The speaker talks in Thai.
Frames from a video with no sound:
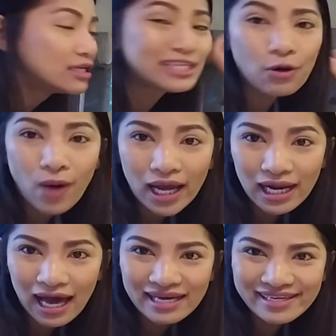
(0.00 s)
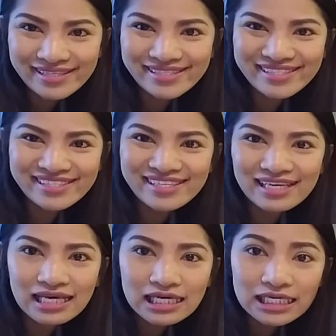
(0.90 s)
Twilight
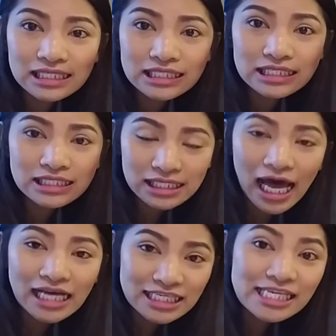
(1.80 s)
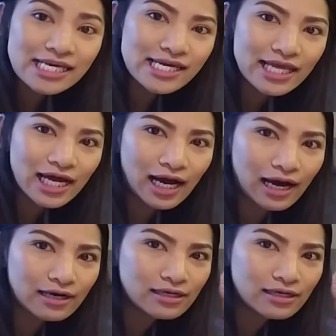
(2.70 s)
คือจะถ่ายที่นี่นะคะ